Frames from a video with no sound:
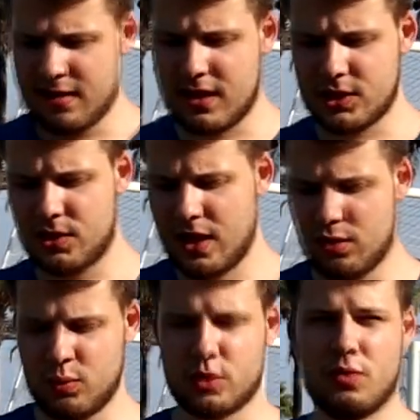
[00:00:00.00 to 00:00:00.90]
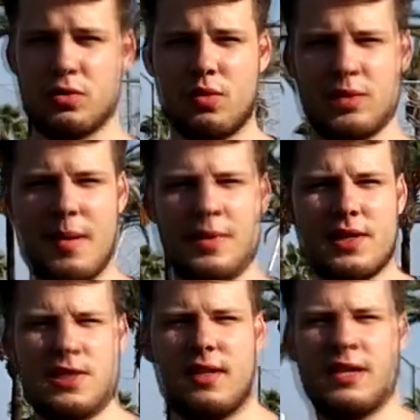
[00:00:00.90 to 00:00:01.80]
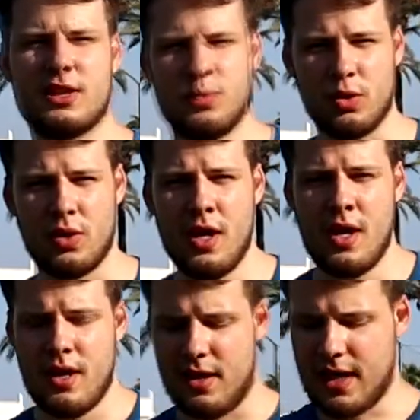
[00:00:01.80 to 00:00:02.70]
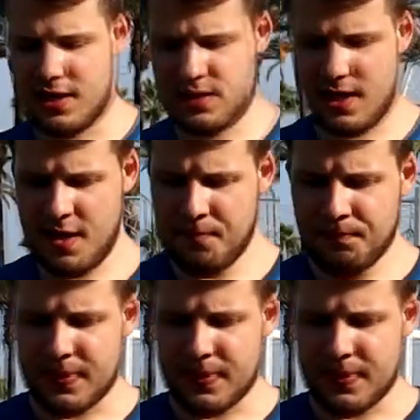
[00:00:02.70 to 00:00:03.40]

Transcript: Так что я думаю, что во втором тайме Краснодар дожмет э, гостей.